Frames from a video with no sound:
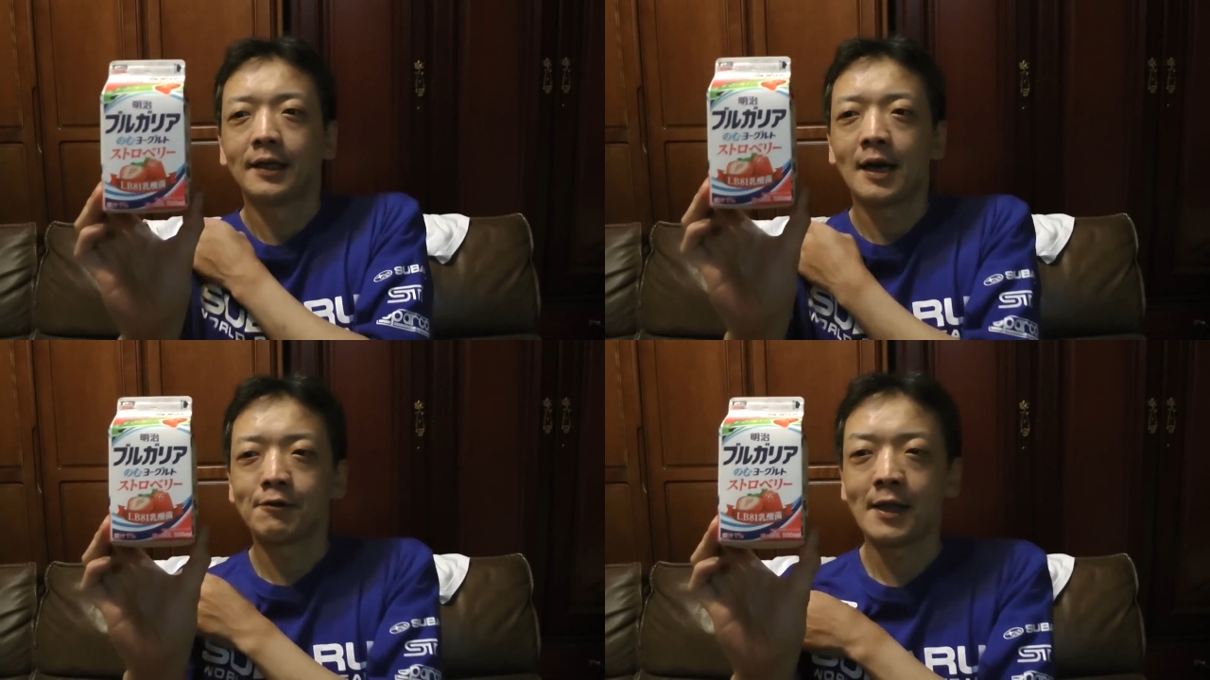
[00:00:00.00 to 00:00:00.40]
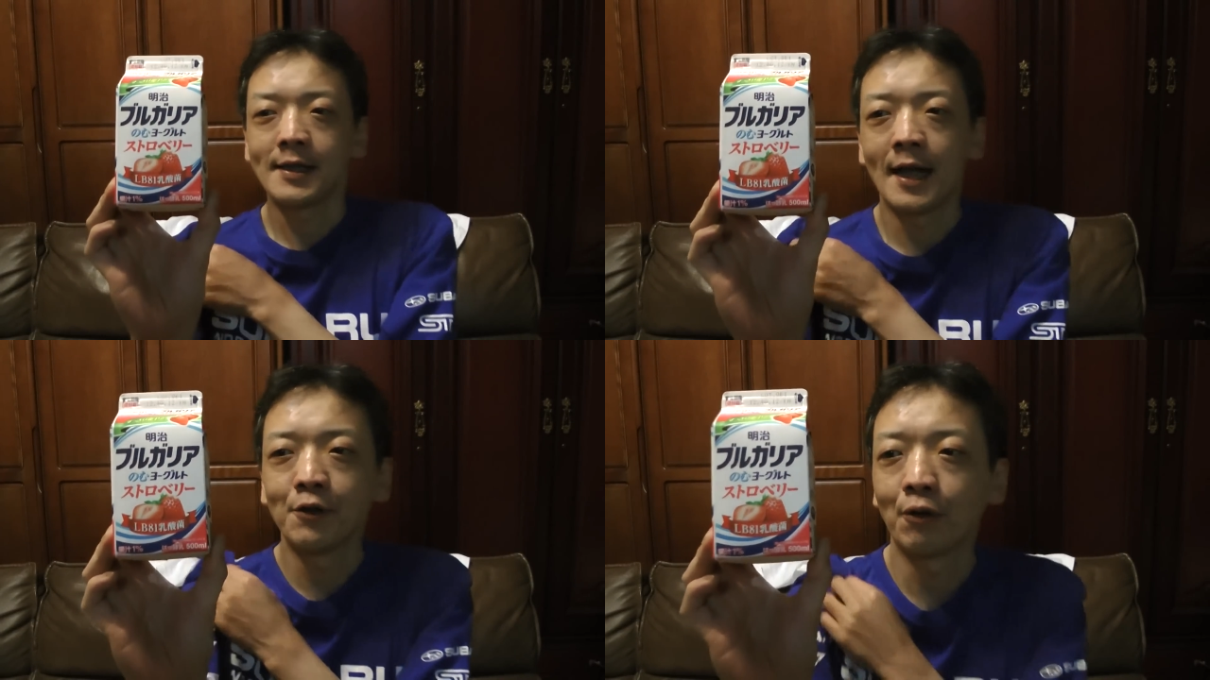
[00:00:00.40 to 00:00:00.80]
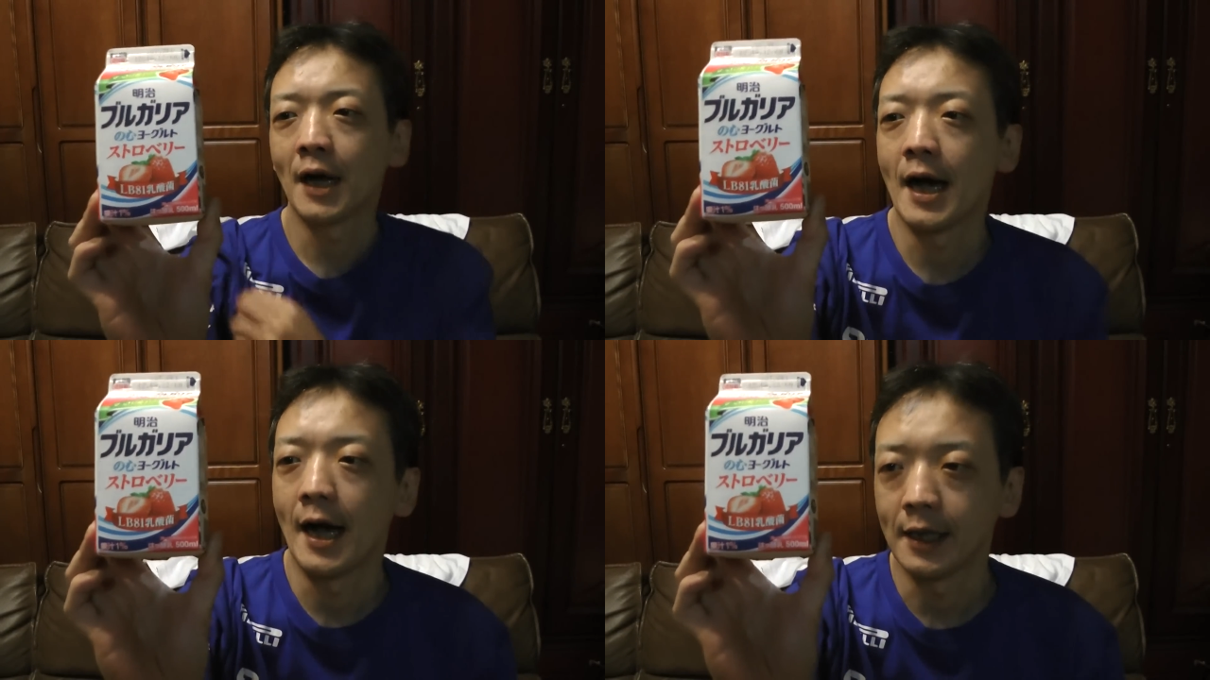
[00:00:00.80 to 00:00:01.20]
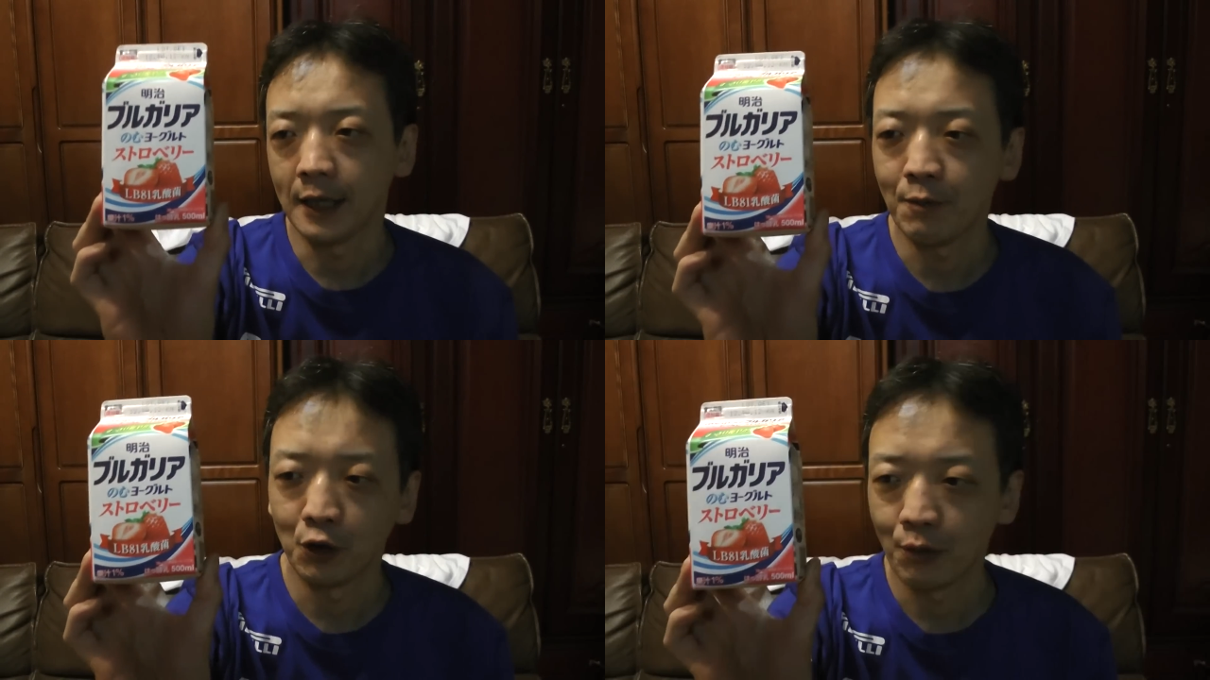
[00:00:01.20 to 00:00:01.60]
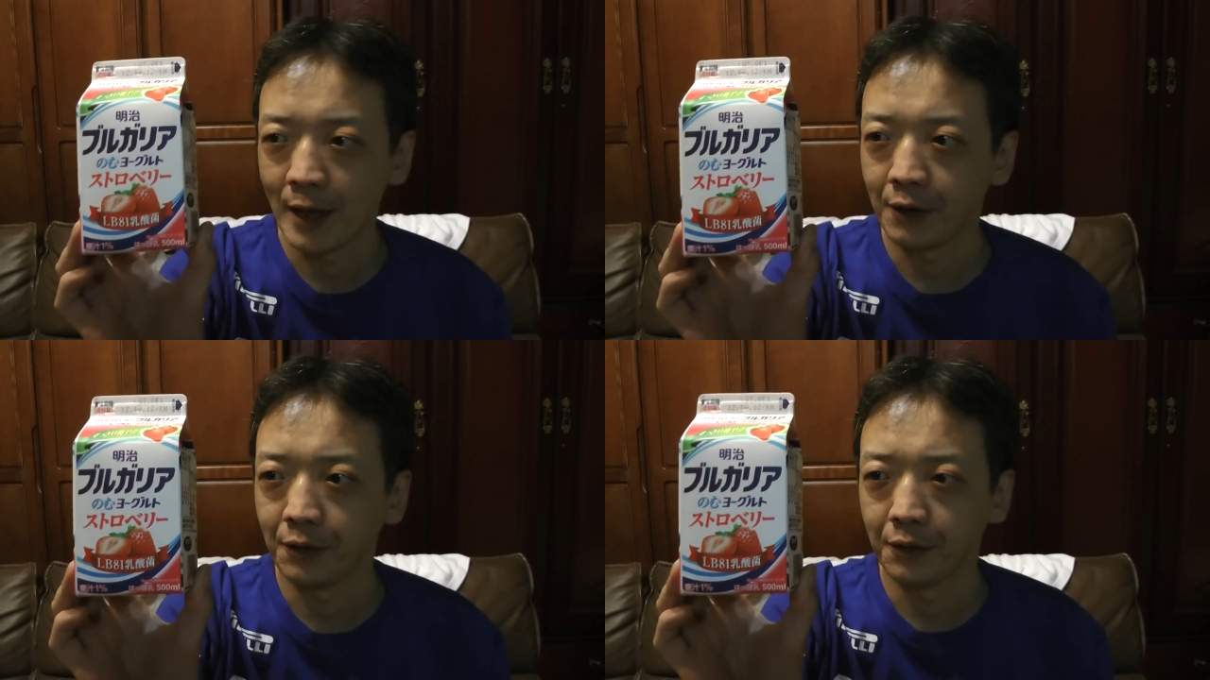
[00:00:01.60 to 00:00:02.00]
学生さんとかにも飲
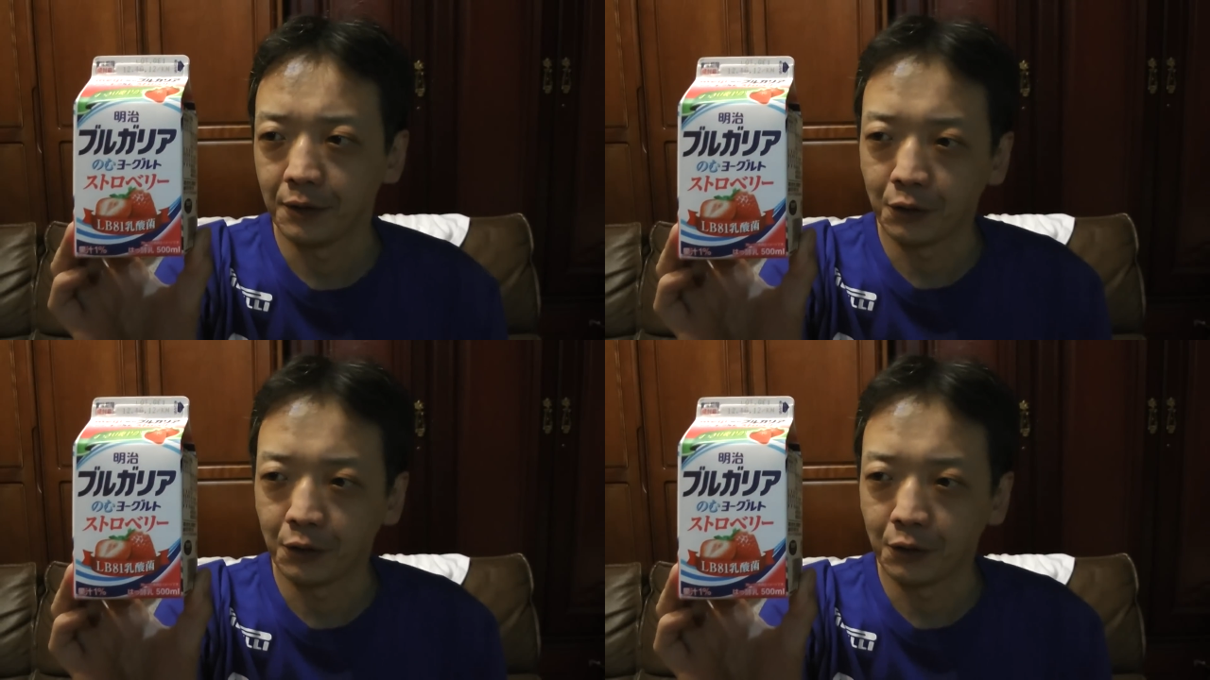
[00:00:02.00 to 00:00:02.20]
める